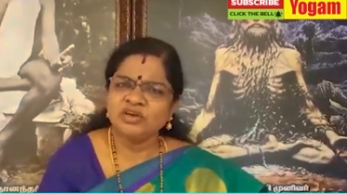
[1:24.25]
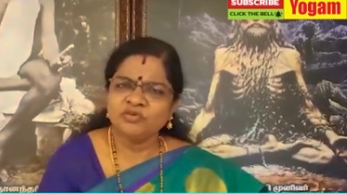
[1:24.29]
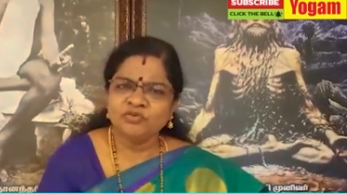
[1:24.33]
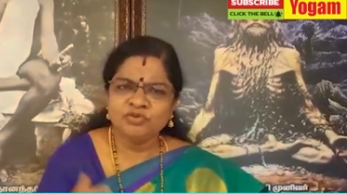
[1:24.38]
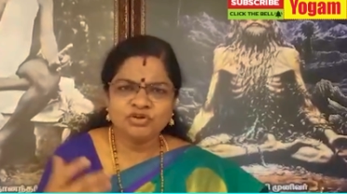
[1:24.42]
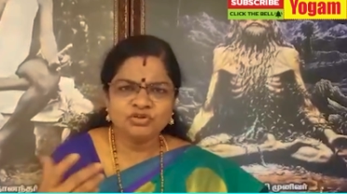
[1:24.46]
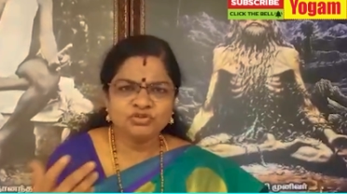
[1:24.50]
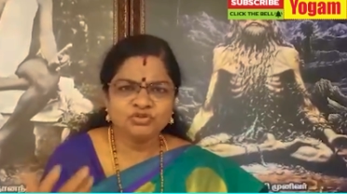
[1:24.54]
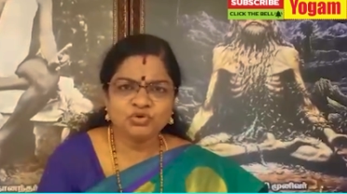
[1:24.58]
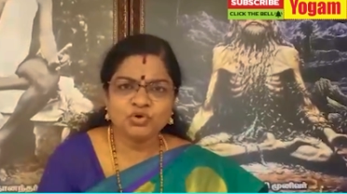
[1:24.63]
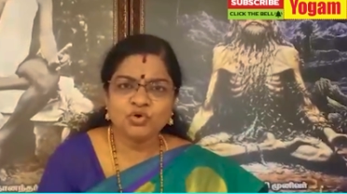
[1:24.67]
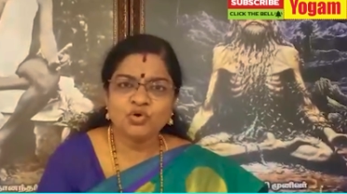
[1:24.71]

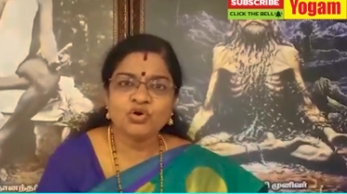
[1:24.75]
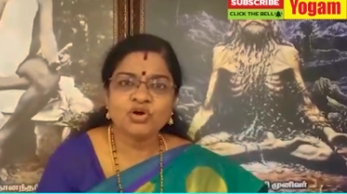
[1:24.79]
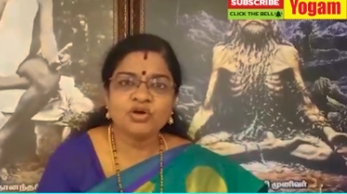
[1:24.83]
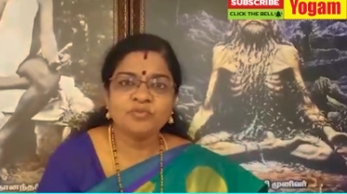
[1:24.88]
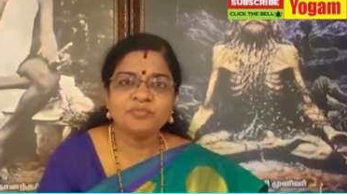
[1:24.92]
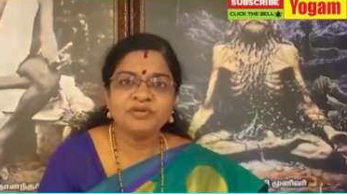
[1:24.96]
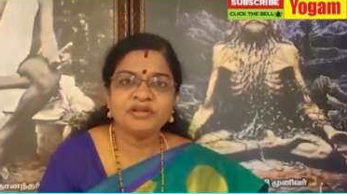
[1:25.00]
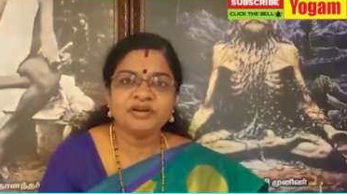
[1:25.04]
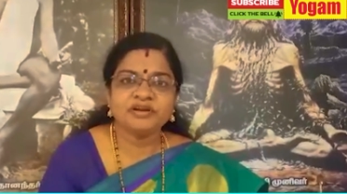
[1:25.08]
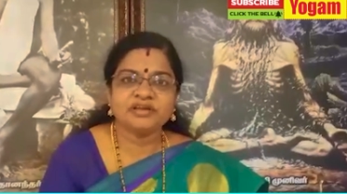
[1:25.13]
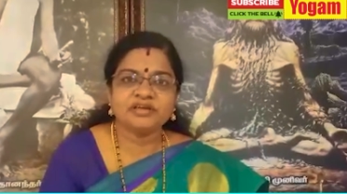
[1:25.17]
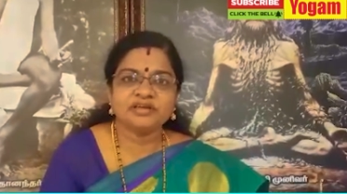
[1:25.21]
எவ்வளோ
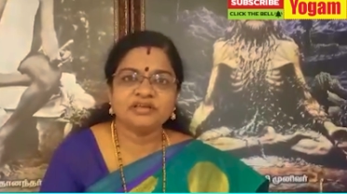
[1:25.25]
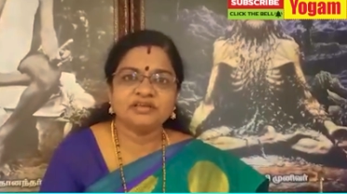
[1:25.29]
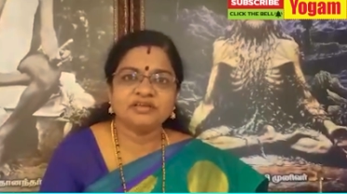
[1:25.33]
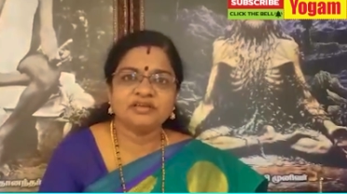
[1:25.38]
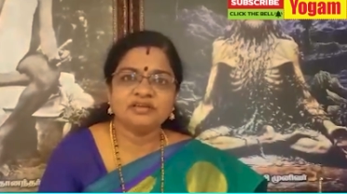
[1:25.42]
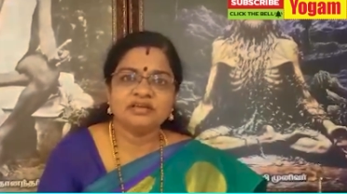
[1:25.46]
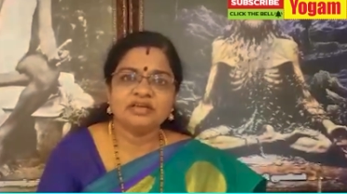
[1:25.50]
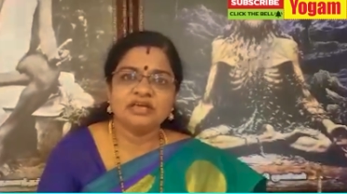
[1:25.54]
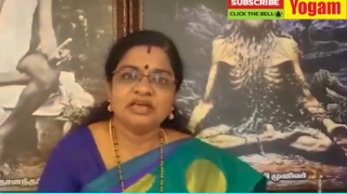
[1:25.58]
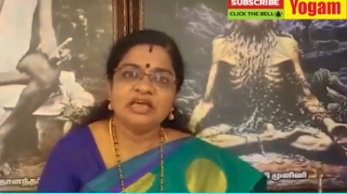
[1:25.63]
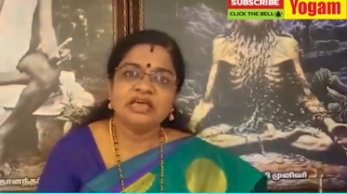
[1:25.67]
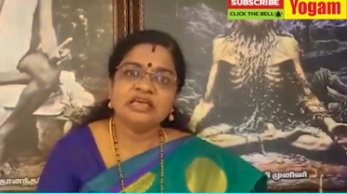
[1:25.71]
துரோகம் இருக்குது
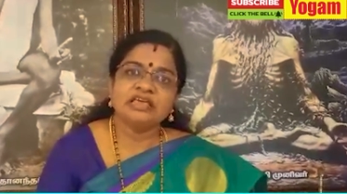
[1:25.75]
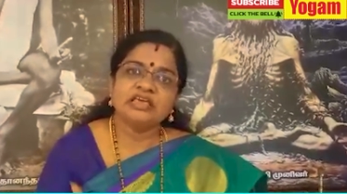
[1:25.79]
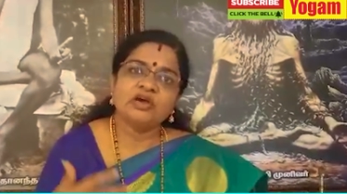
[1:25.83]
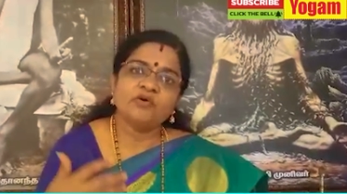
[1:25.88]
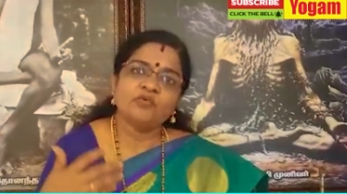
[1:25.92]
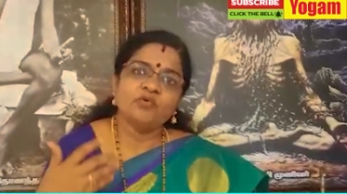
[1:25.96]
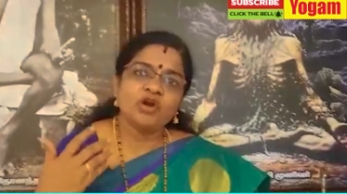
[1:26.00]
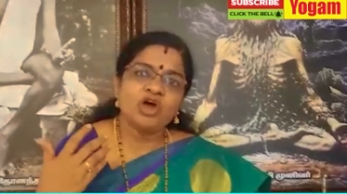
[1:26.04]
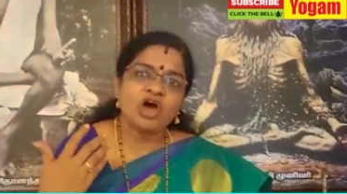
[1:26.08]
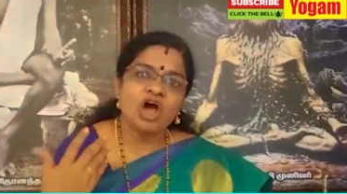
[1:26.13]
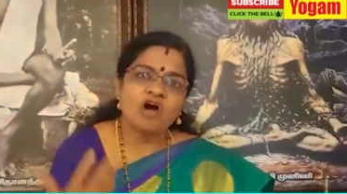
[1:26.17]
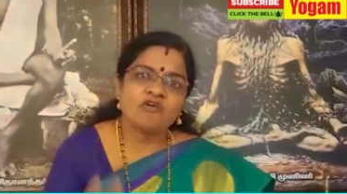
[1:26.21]

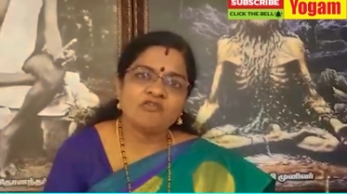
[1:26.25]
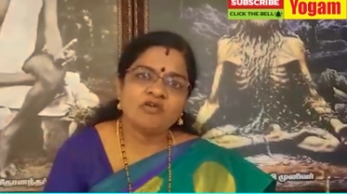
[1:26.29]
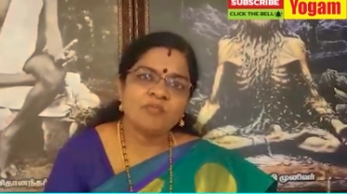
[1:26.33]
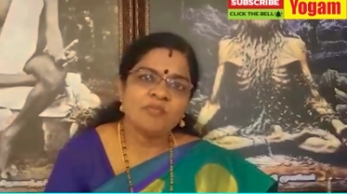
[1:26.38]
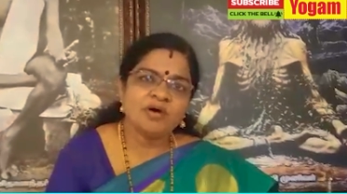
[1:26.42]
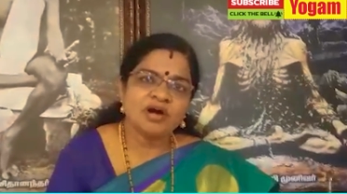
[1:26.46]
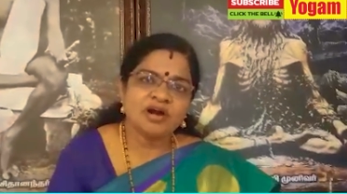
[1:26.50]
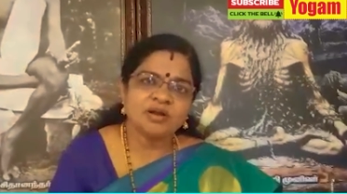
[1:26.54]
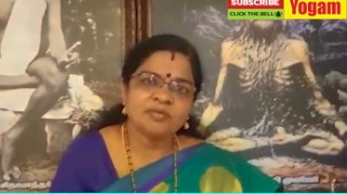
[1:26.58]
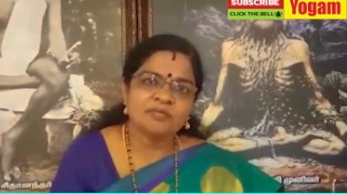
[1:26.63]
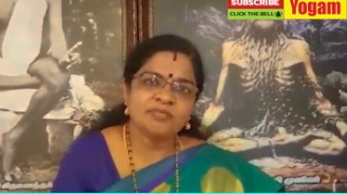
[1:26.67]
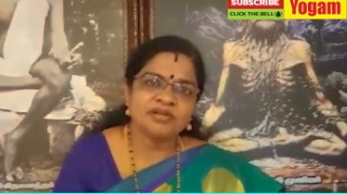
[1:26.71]
எவ்வளோ
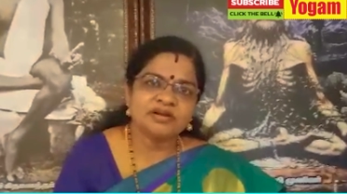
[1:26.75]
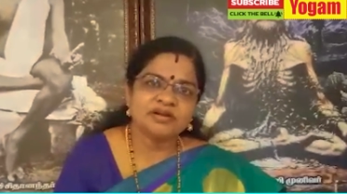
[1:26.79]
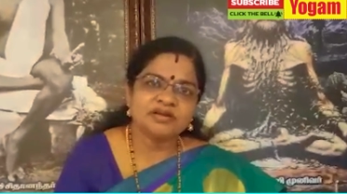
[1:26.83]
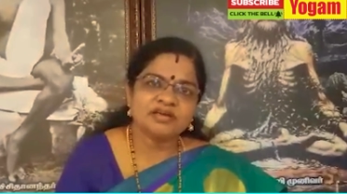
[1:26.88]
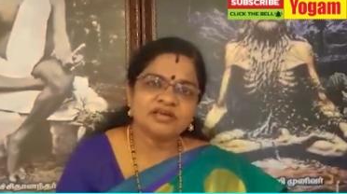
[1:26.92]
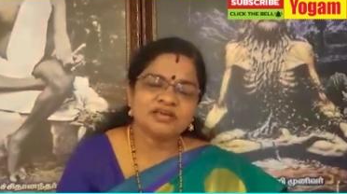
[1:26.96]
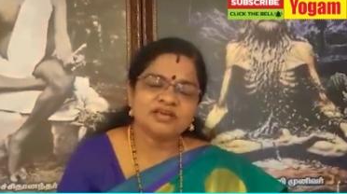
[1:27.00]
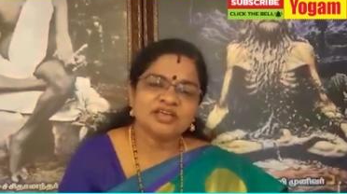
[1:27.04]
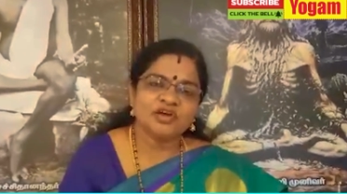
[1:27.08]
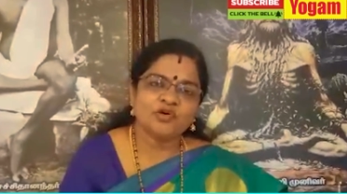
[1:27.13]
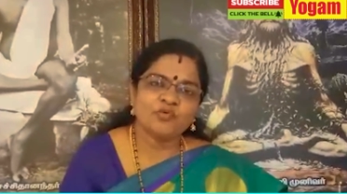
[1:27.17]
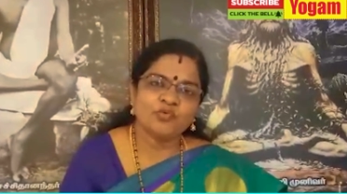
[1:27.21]
அவமானம்
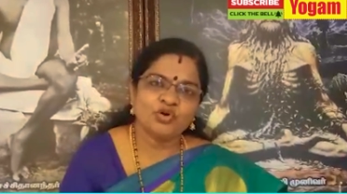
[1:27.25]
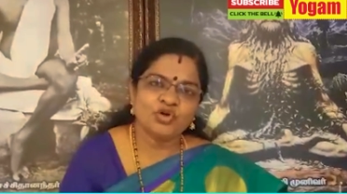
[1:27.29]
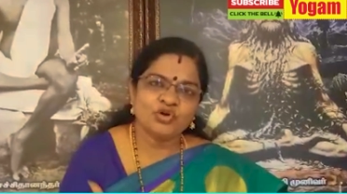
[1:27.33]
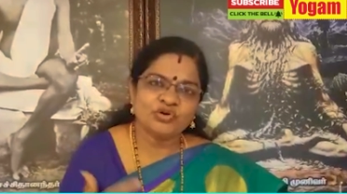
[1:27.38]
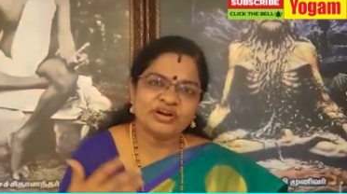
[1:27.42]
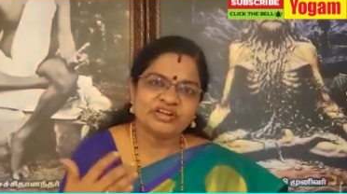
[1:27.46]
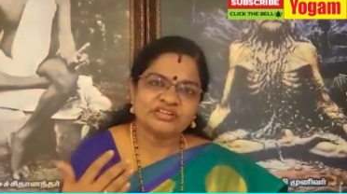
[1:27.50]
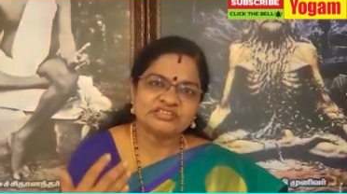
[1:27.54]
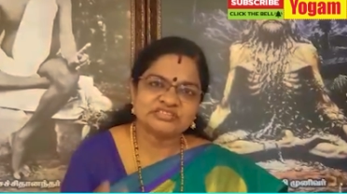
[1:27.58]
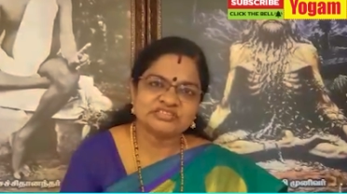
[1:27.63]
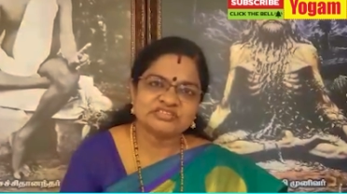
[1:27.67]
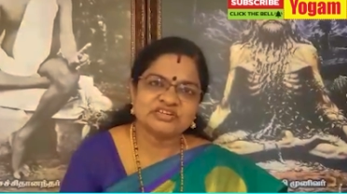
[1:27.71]
இருக்கு எவ்வளோ
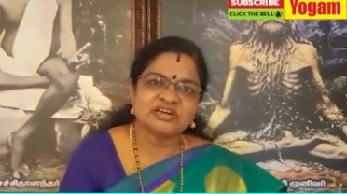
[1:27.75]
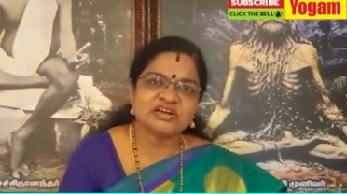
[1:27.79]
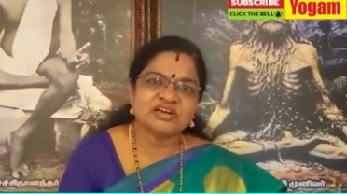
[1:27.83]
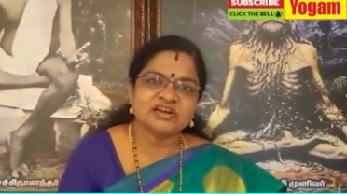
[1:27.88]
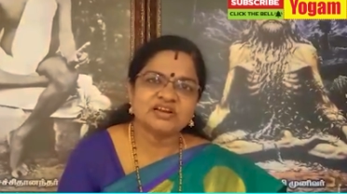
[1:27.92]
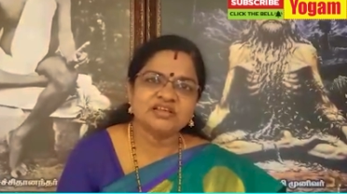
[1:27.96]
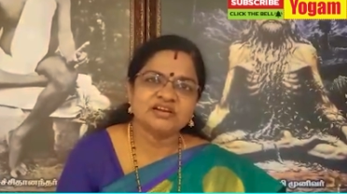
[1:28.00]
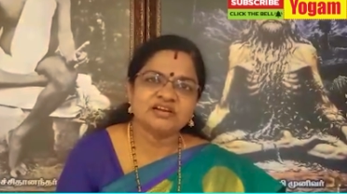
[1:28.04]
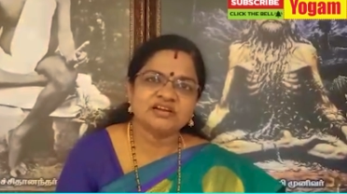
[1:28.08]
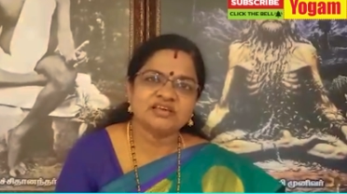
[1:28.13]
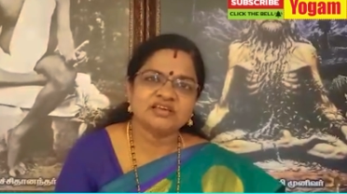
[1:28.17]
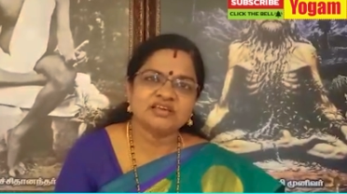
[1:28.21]

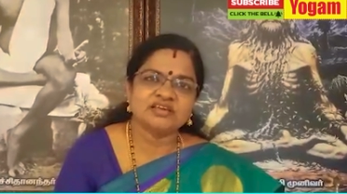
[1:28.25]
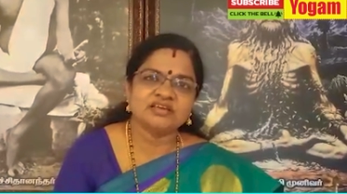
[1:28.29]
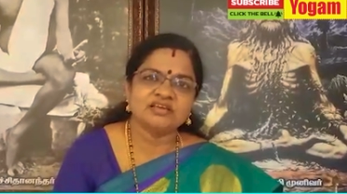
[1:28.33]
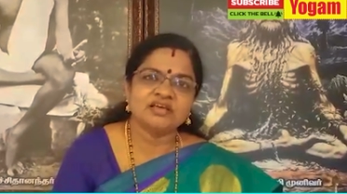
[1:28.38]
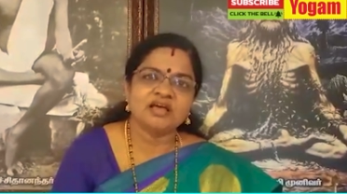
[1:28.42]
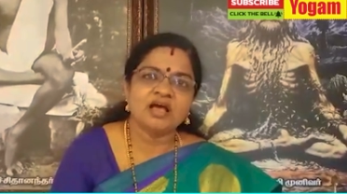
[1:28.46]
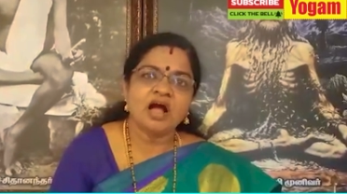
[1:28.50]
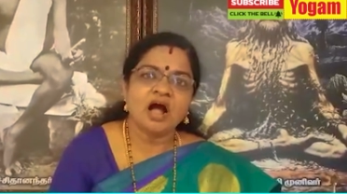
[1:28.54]
நஷ்டங்கள் இருக்கு